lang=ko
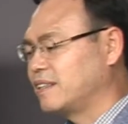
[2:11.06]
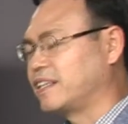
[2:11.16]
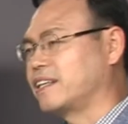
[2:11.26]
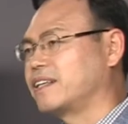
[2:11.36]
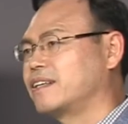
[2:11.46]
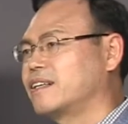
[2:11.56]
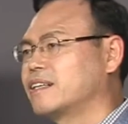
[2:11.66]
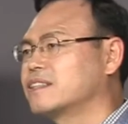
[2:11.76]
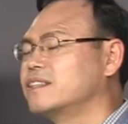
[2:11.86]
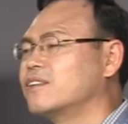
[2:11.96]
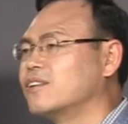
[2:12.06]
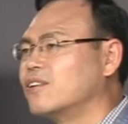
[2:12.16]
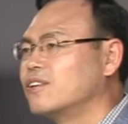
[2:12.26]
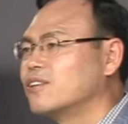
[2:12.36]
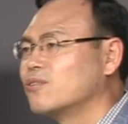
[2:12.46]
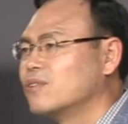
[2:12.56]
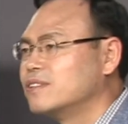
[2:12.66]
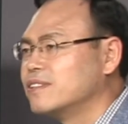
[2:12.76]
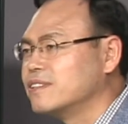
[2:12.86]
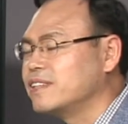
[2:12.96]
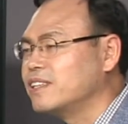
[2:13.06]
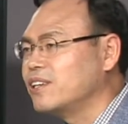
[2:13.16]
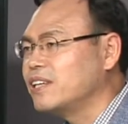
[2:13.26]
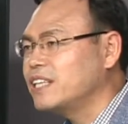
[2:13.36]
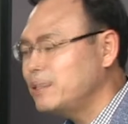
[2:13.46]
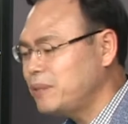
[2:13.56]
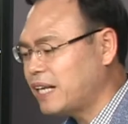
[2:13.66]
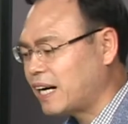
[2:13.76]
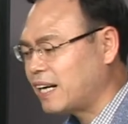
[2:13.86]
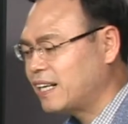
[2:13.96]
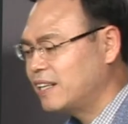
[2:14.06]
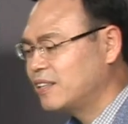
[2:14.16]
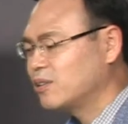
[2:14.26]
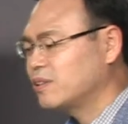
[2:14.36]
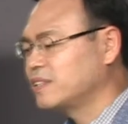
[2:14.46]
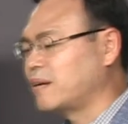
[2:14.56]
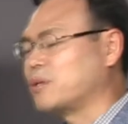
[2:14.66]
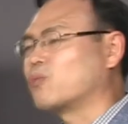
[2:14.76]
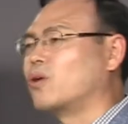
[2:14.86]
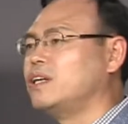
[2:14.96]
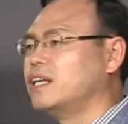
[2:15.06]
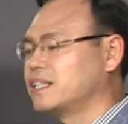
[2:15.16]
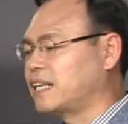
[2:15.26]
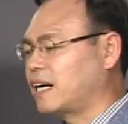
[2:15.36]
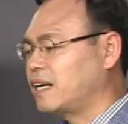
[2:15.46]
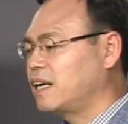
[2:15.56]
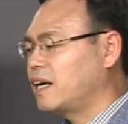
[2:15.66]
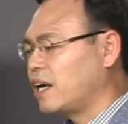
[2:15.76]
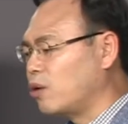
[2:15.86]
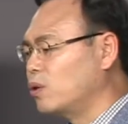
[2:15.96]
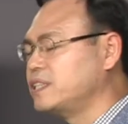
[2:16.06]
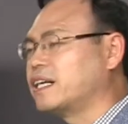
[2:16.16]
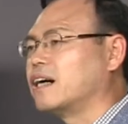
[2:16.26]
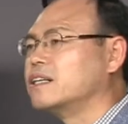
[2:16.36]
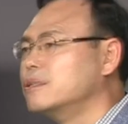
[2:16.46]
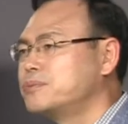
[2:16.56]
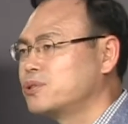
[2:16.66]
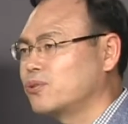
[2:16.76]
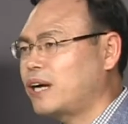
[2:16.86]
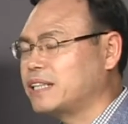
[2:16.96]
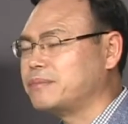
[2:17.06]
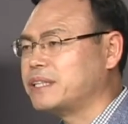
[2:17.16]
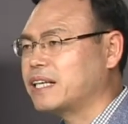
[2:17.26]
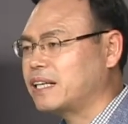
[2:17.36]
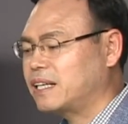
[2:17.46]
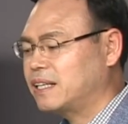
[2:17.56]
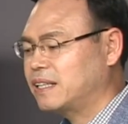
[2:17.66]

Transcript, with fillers: 예, 그거 리더의 힘이나 그 다음에 권력이나 애원이나 읍소도 아닙니다.